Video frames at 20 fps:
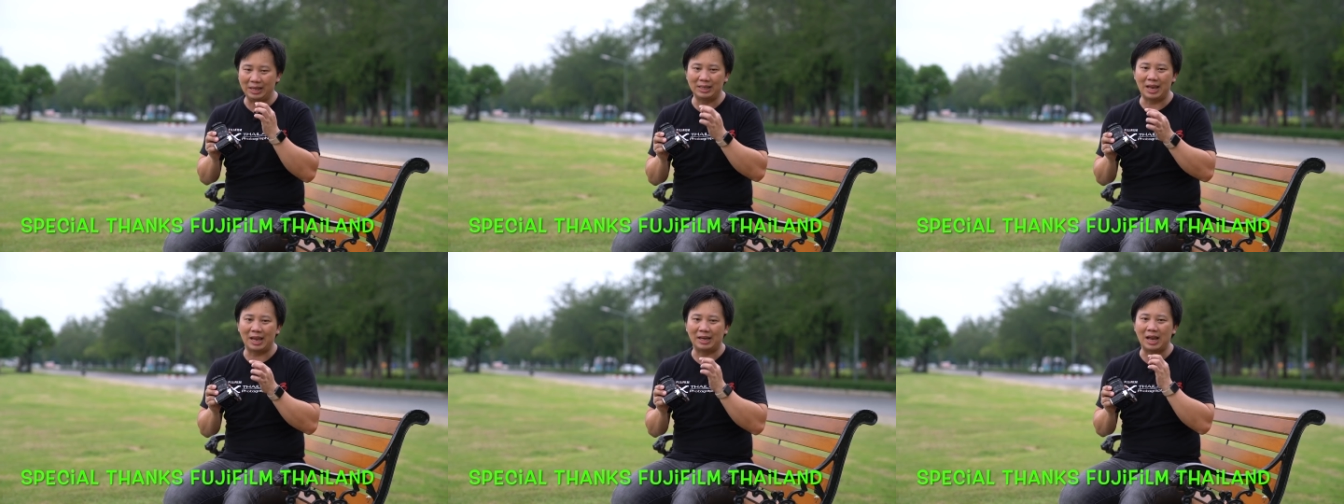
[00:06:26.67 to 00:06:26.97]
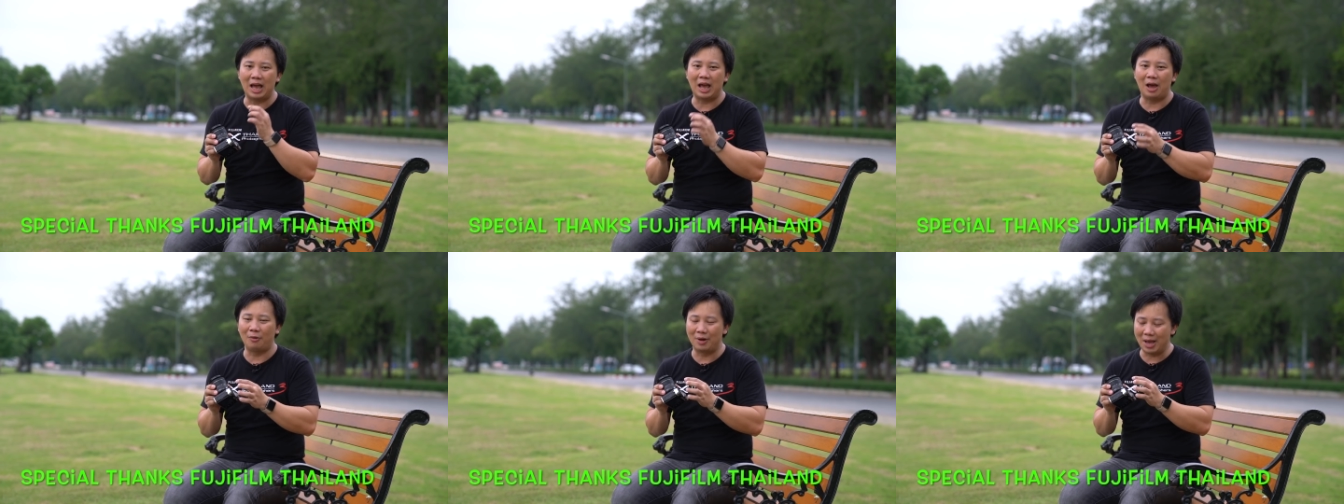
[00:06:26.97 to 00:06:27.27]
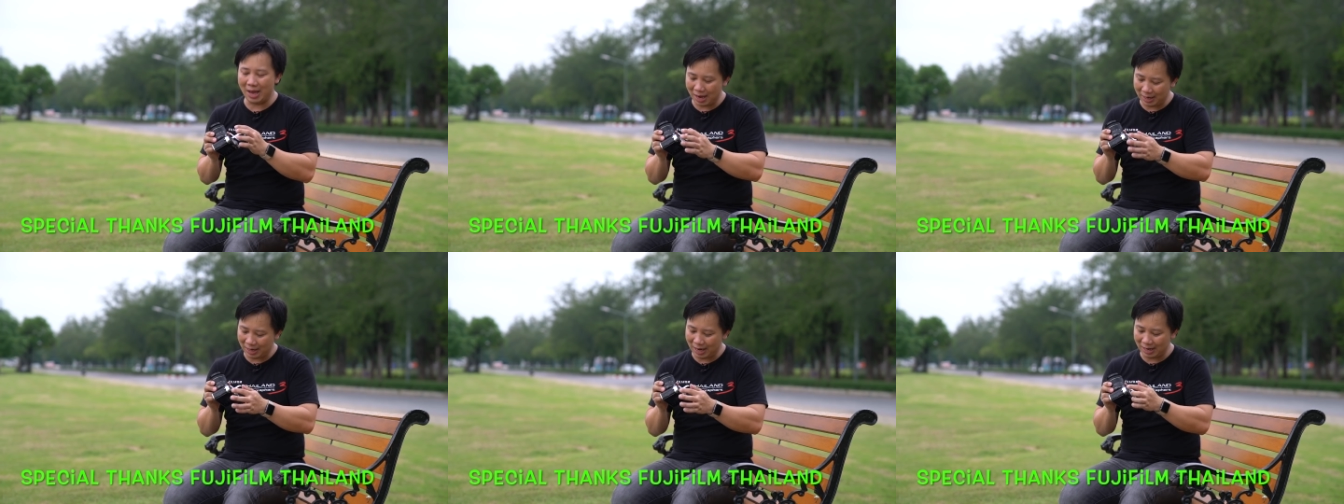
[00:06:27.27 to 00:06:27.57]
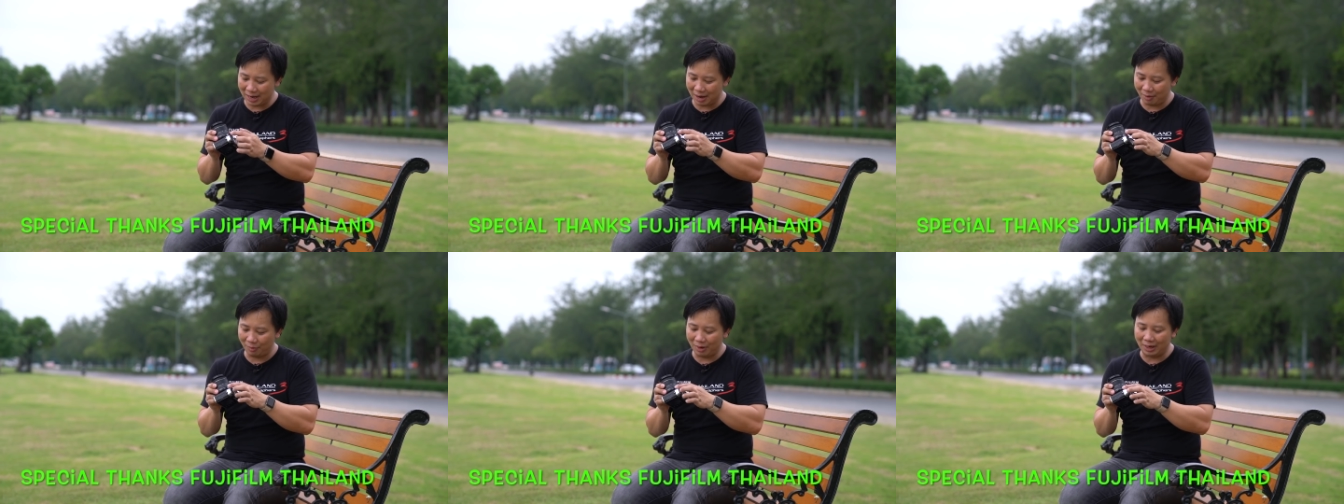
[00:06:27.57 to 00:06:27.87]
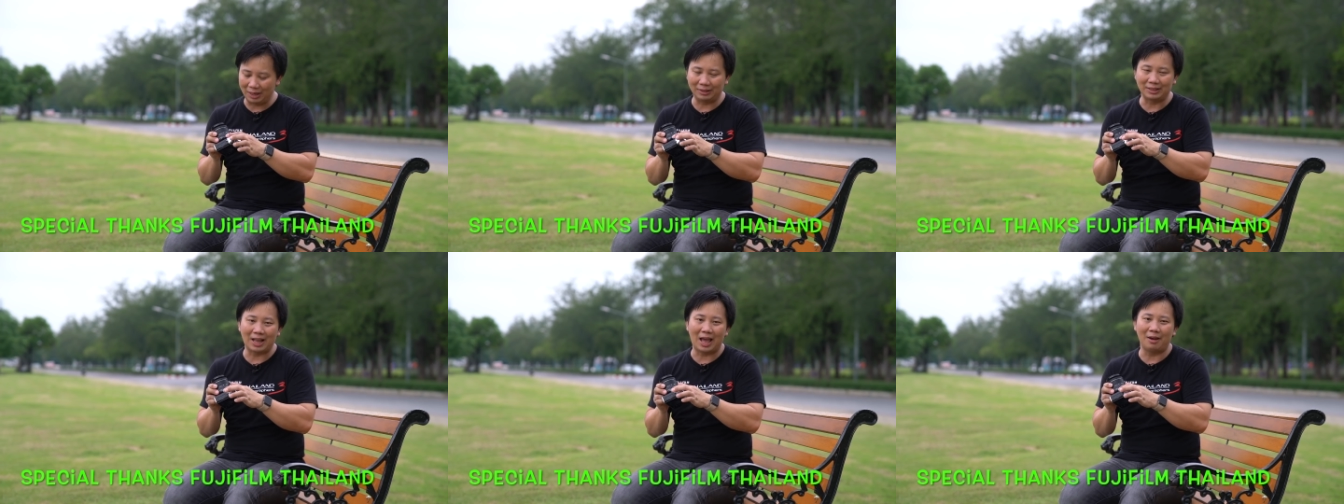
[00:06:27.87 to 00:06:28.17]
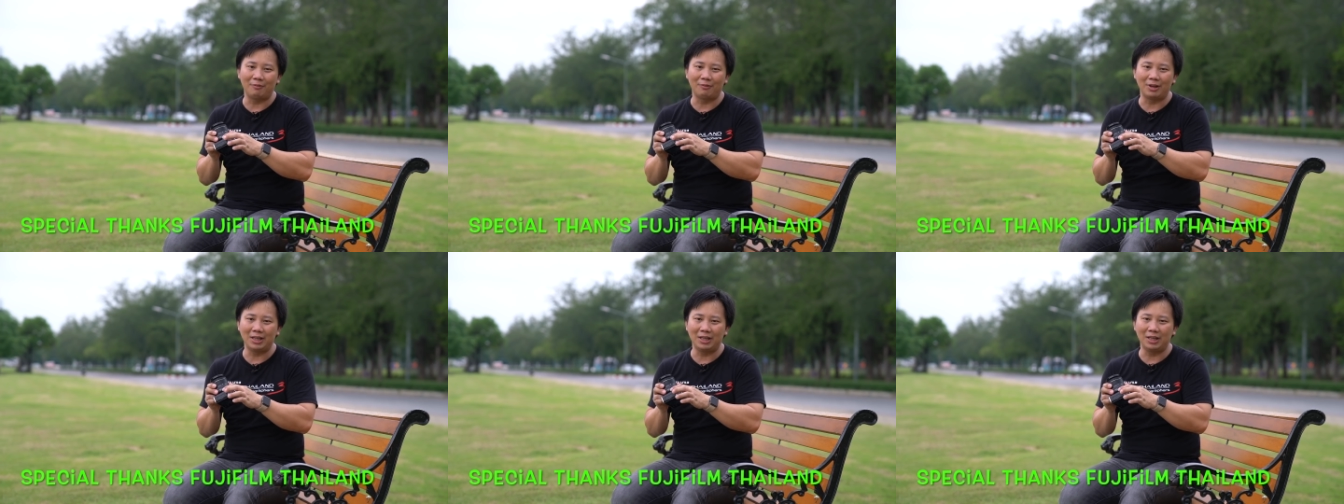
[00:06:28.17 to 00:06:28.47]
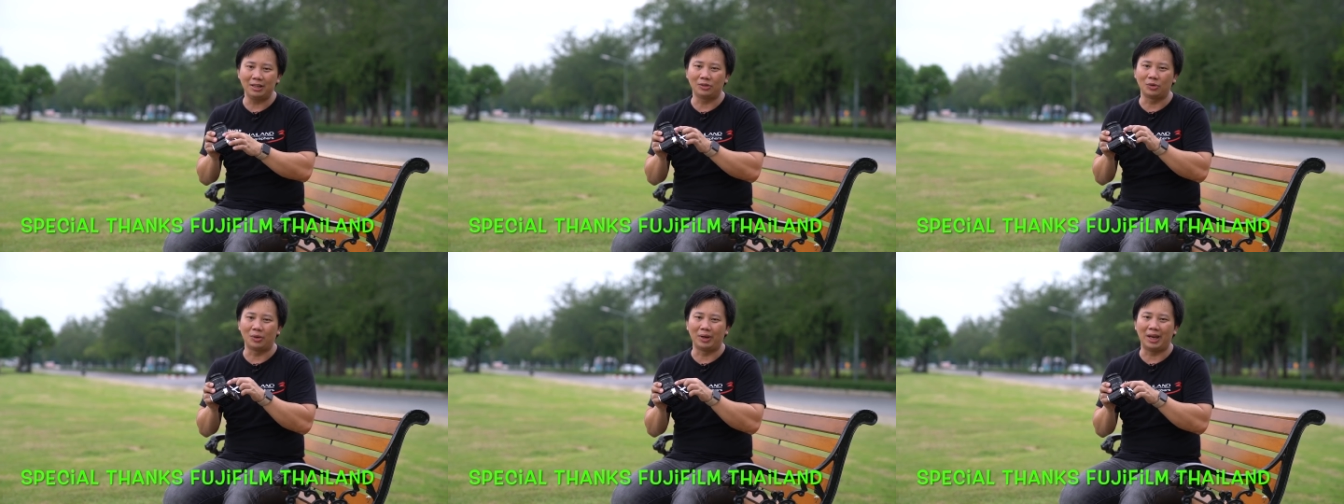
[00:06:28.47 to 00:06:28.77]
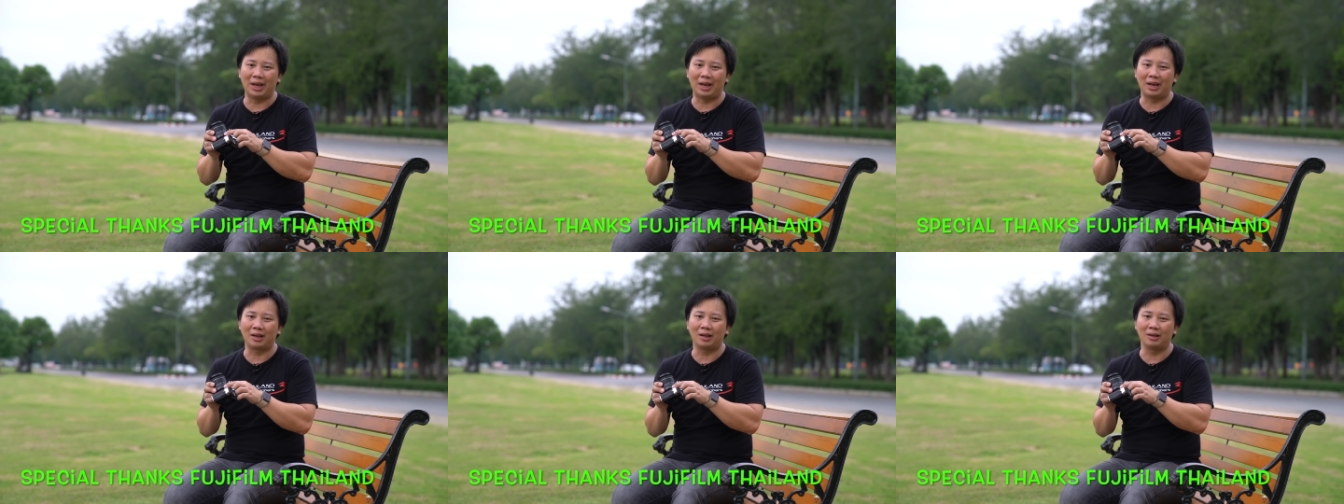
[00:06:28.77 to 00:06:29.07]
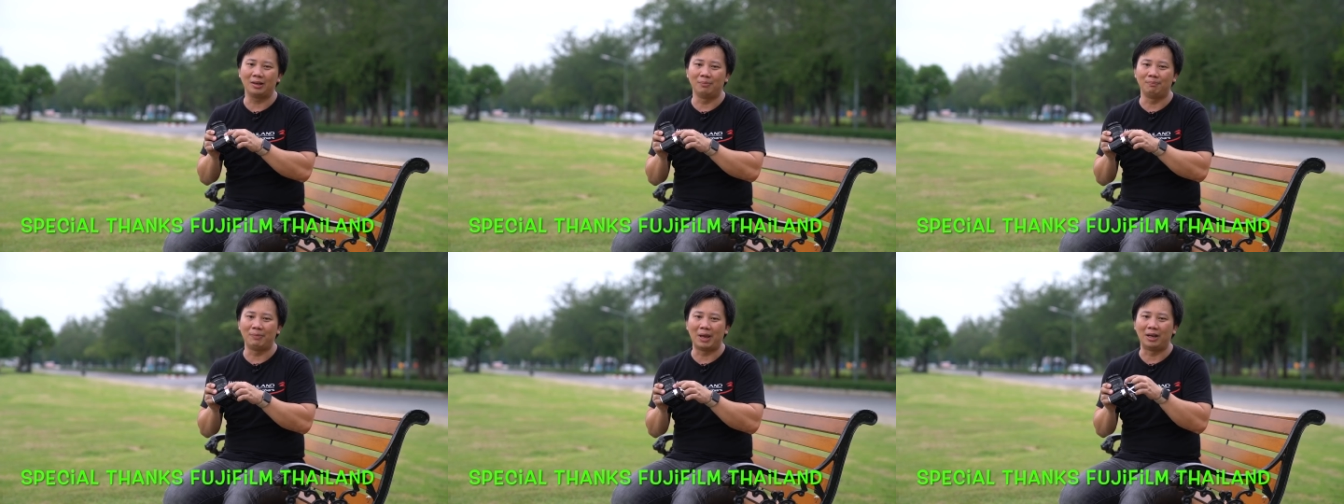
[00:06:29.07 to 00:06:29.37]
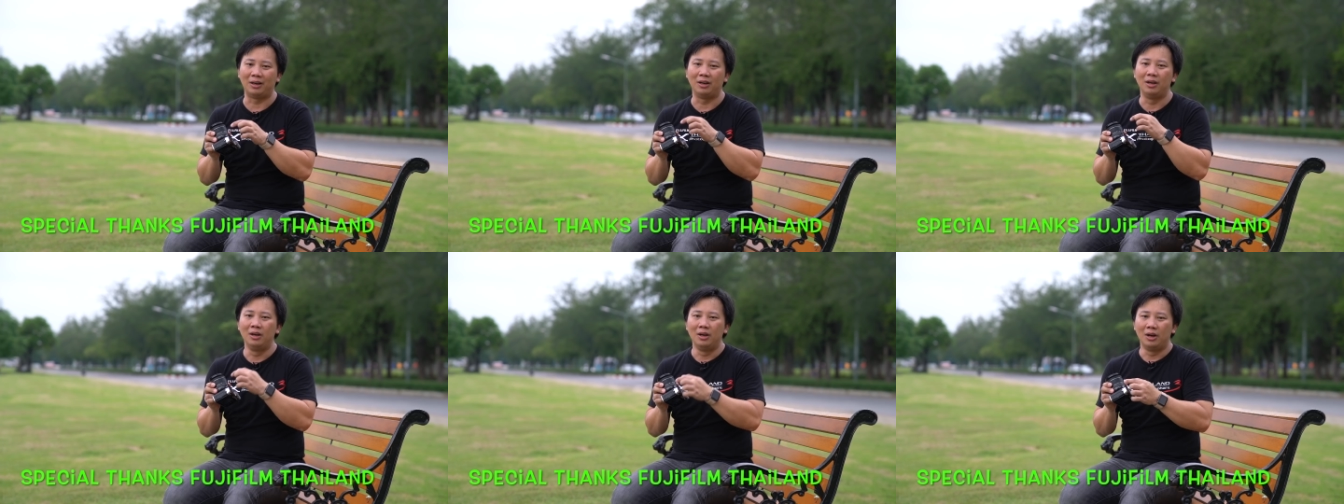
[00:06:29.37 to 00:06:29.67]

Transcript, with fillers: แต่ถ้าเอาง่ายแนะนำว่าตั้งไว้ที่ตัว A ก็คือเป็น